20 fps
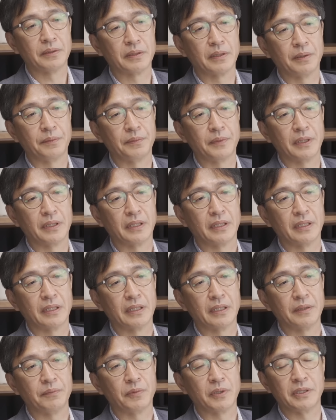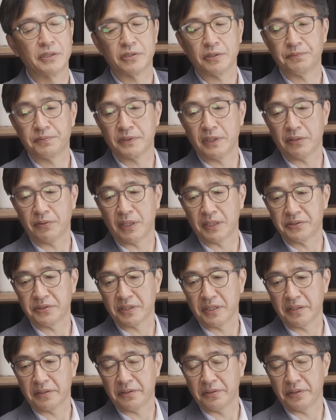그다음에 뭐 인적 분할
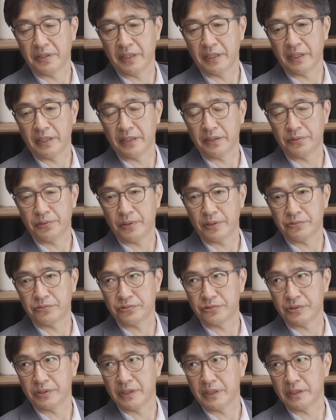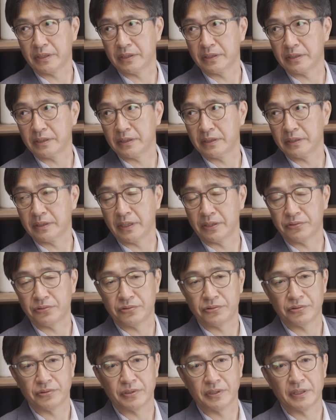과정에서의 소액주주 이익들을
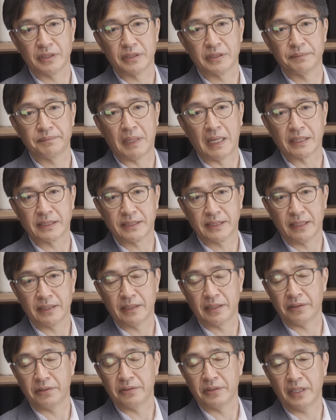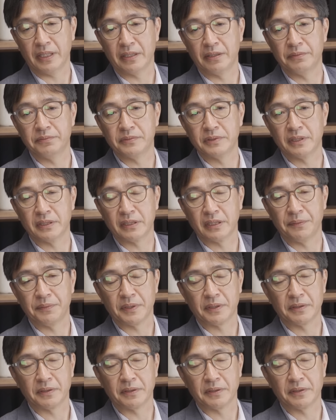대주주 들이 이제 방치한다거나 이런 음. 문제 때문에.